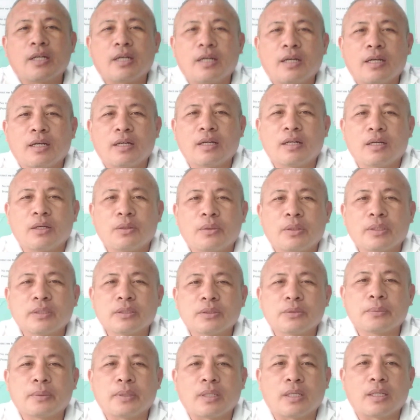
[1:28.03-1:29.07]
uh, was,
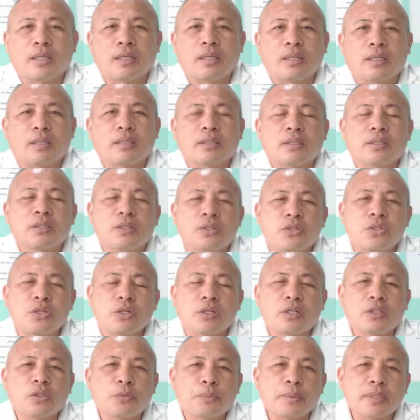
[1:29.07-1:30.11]
uh,
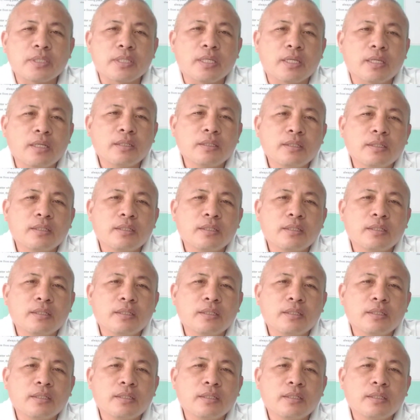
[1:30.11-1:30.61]
security officer.